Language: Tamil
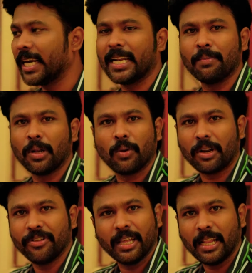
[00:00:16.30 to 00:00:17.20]
எடிட்டர் டேபிளில்
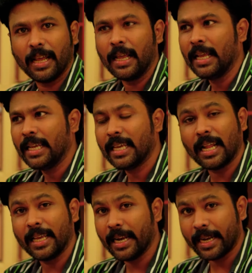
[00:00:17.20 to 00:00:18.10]
உட்காருவீங்கல்ல
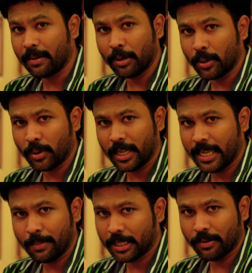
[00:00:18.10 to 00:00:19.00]
ஏன்னா இரிட்டரை மட்டும்
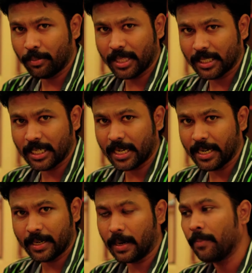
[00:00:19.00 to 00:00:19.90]
உங்களால் ஏமாற்றவே முடியாது அஸ் அ
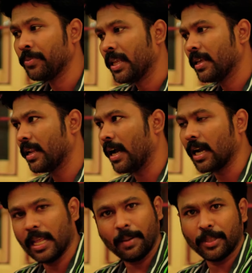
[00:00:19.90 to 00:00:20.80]
கிரியேட்டராக ஏன்னா
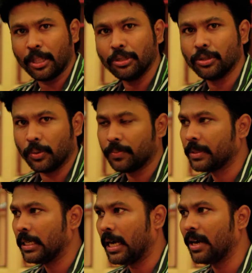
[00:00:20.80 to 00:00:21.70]
அங்கே எல்லாமே தெரிஞ்சிடும்
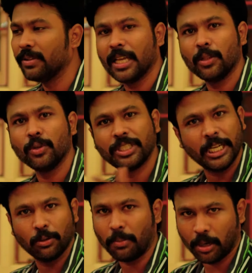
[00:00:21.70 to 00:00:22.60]
அங்கே வந்து எதுவும்
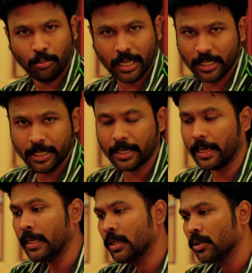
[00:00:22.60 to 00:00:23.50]
சீட்டும் பண்ண முடியாது
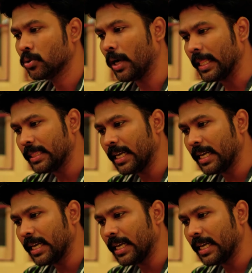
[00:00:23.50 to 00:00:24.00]
எடிட்டரை ஸோ அந்த